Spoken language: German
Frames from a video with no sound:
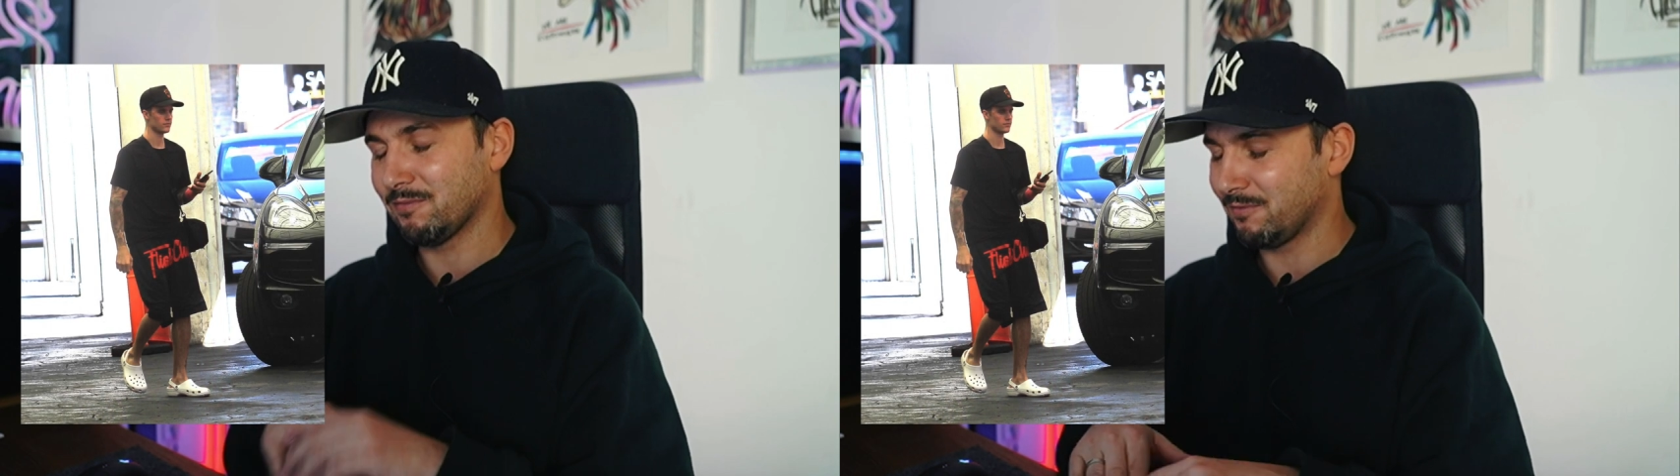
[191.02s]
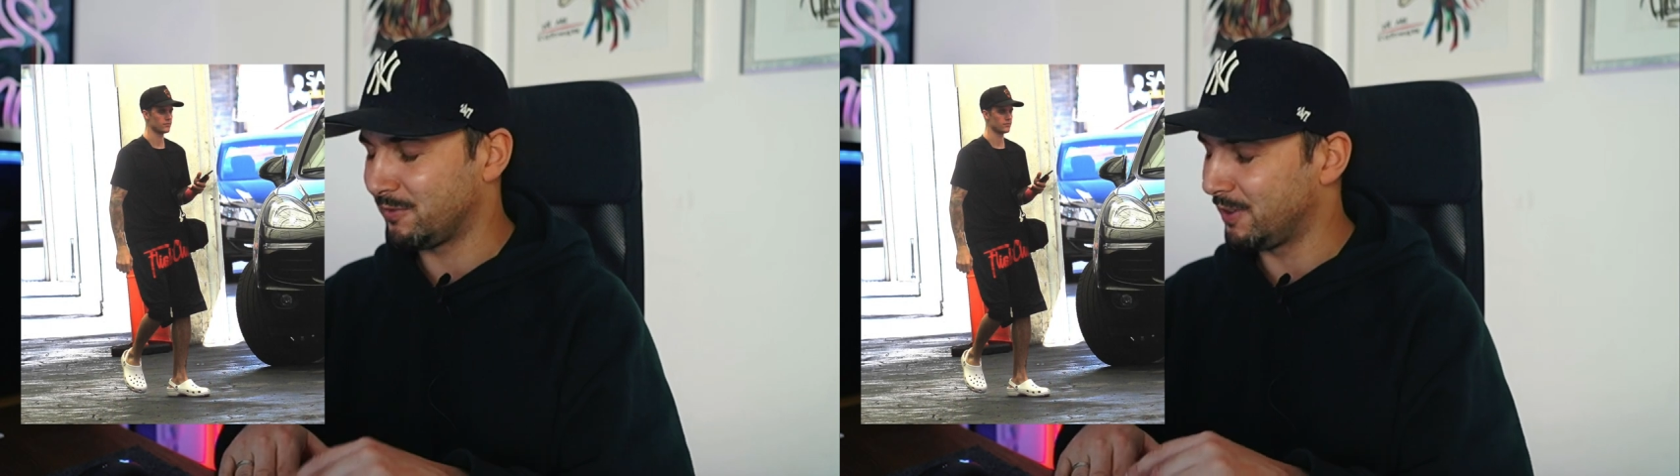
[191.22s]

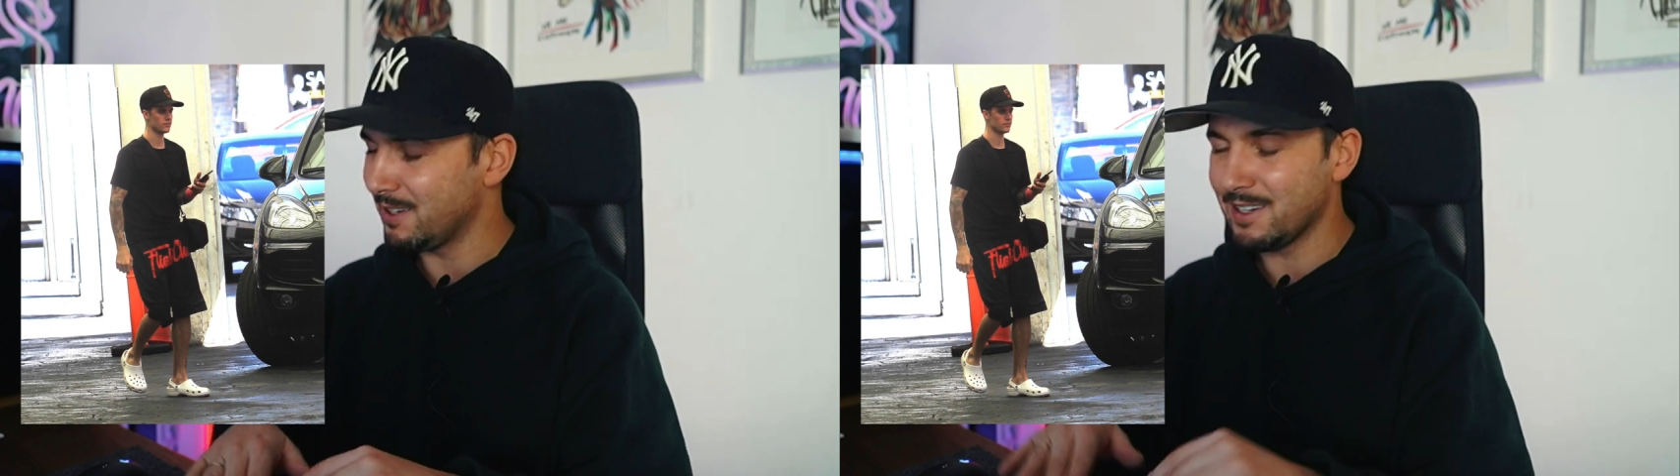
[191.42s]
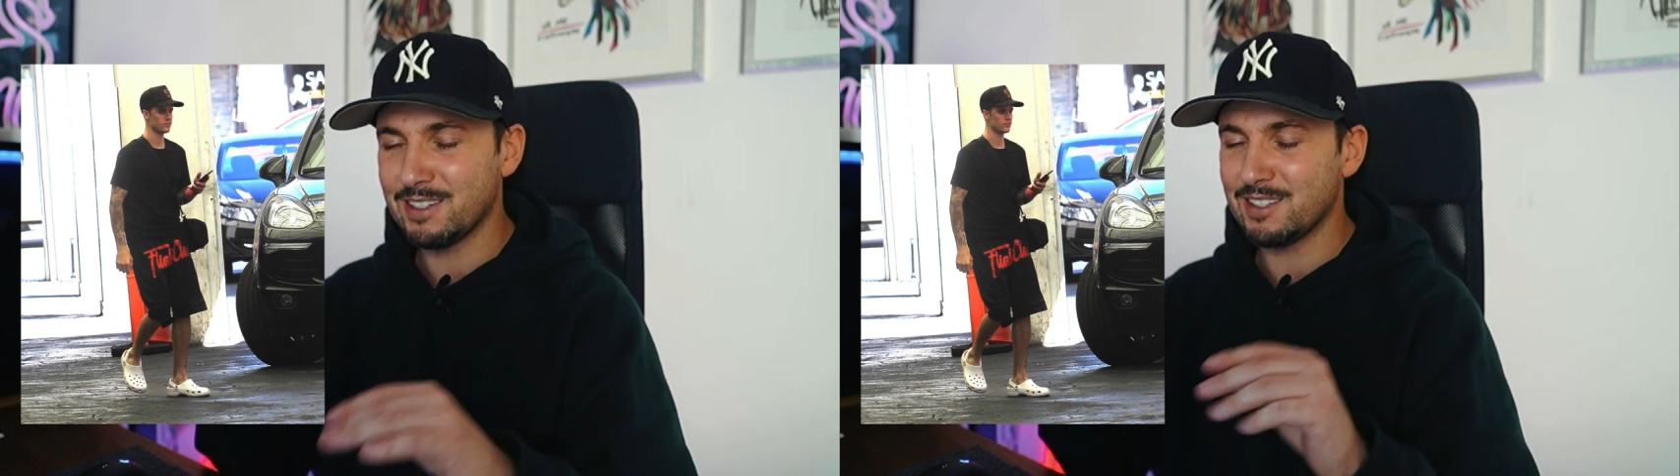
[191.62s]

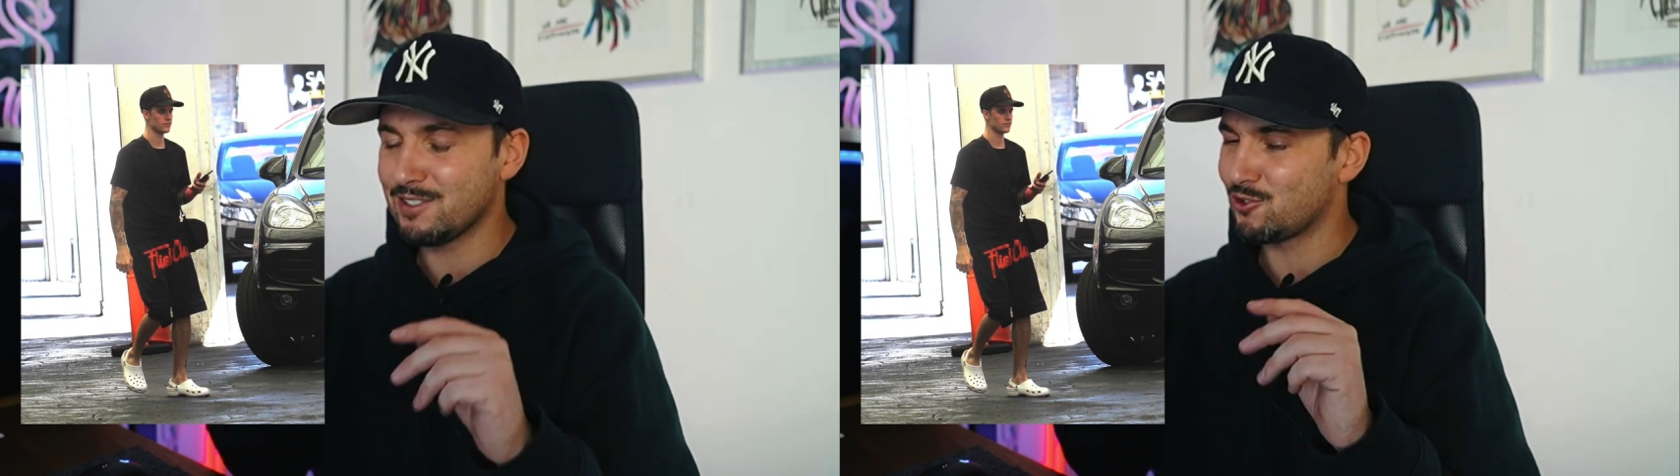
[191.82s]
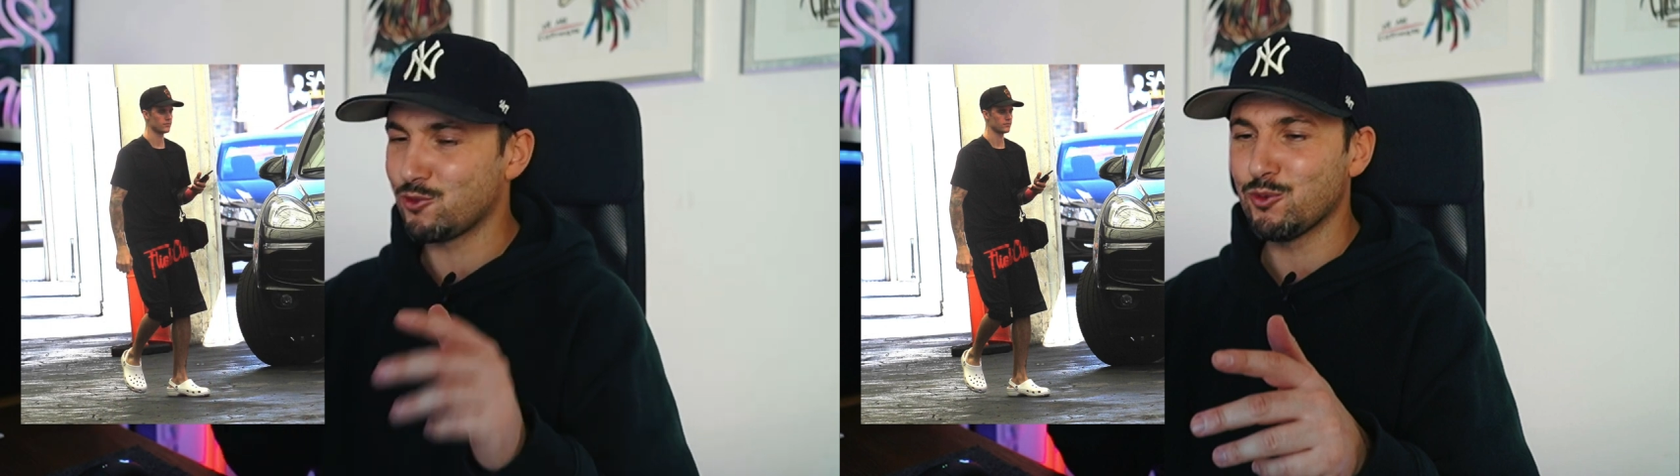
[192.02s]
finde
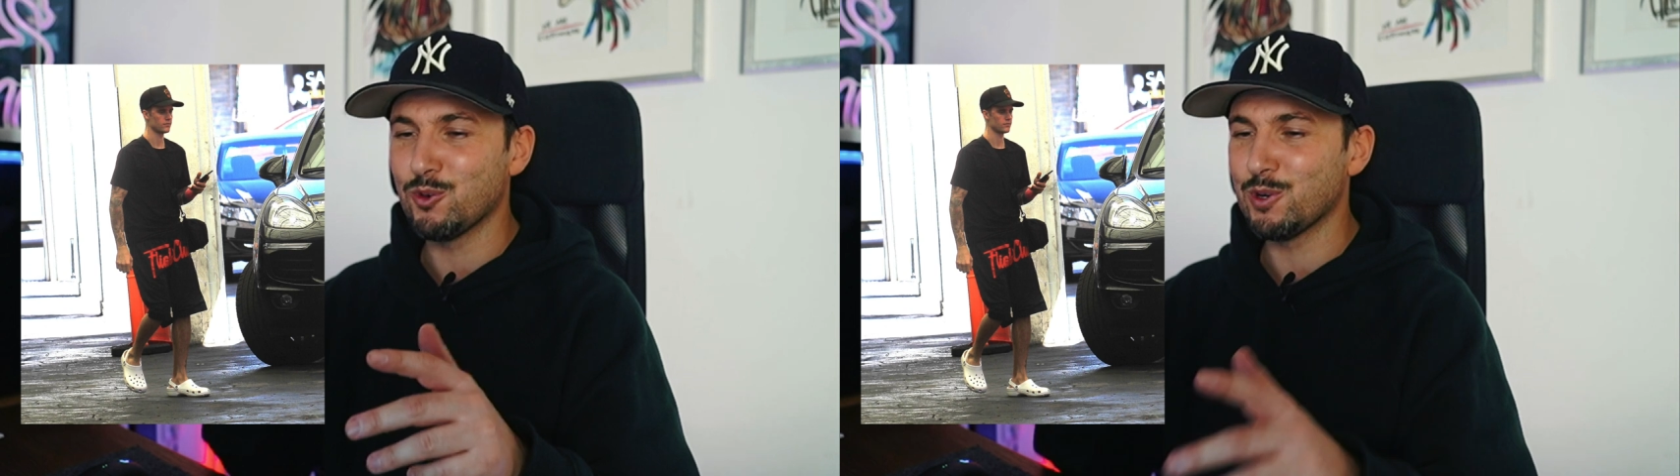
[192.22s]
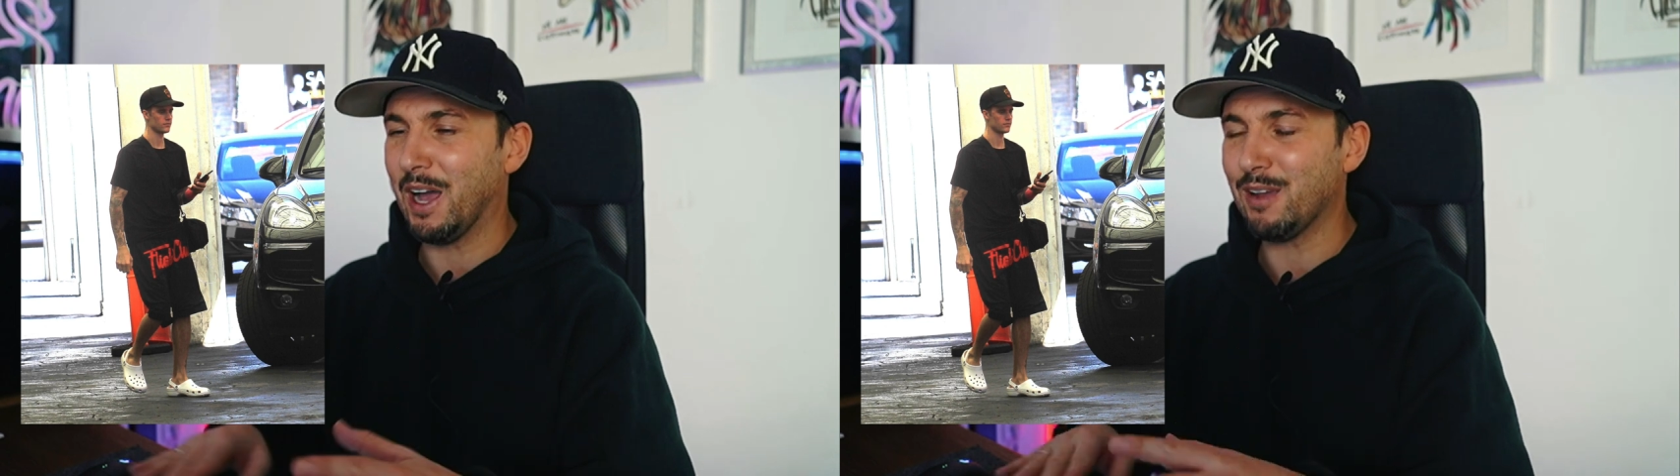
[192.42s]
diese
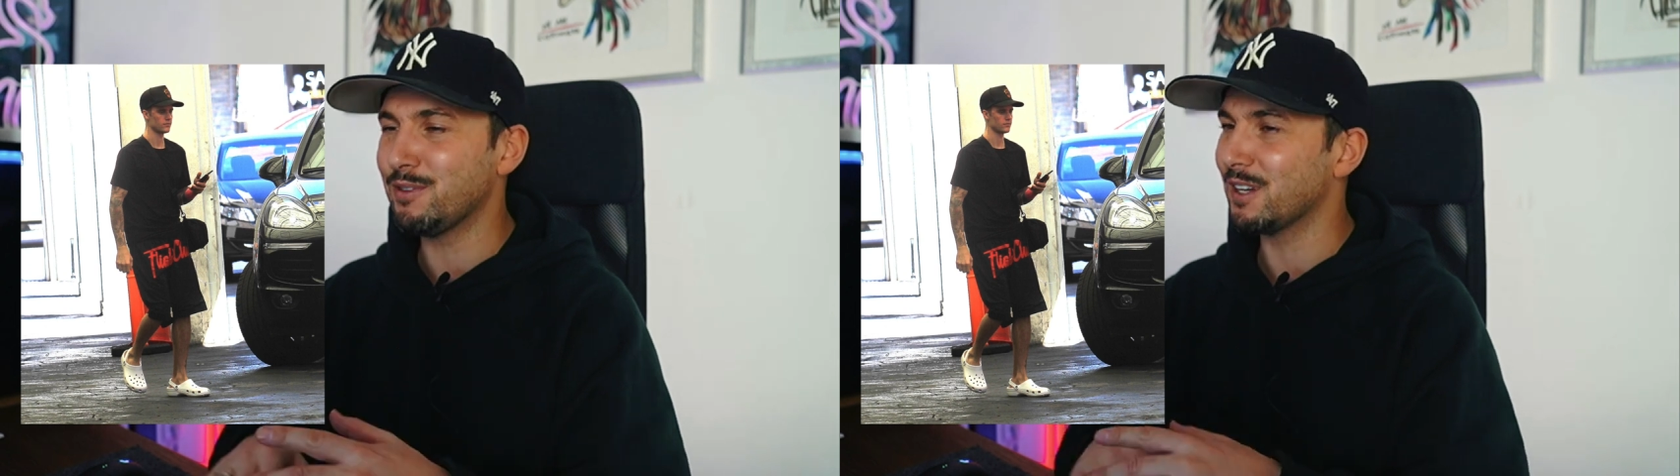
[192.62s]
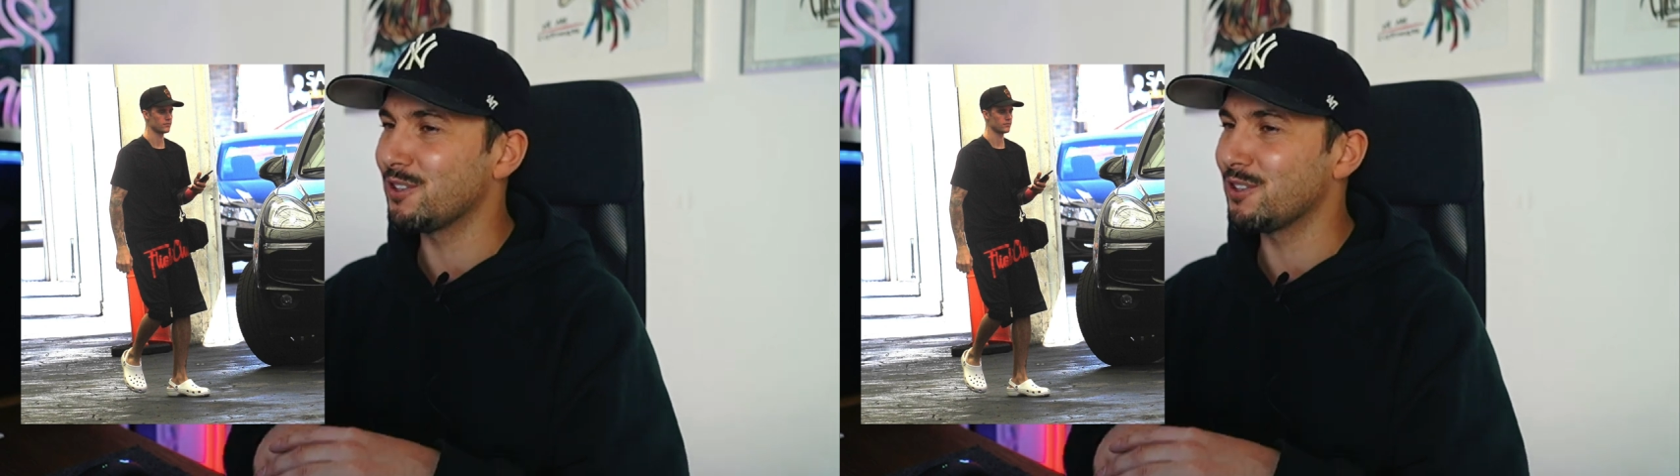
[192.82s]
Schuhe einfach